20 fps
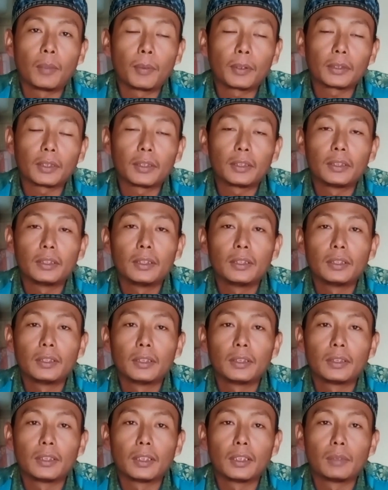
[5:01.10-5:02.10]
Apa tadi?
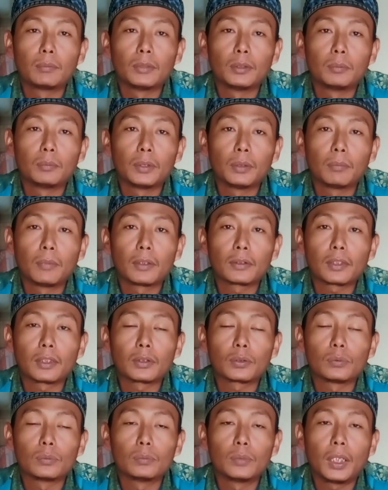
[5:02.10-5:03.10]
Dalam mimpi
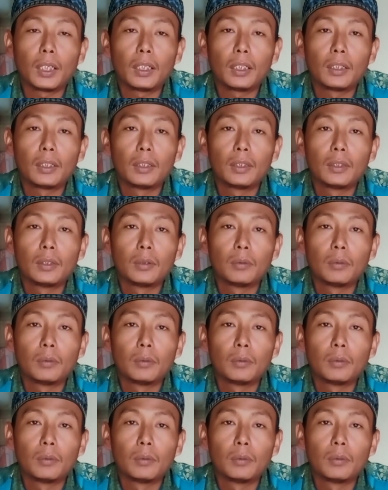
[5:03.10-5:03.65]
macan kumbang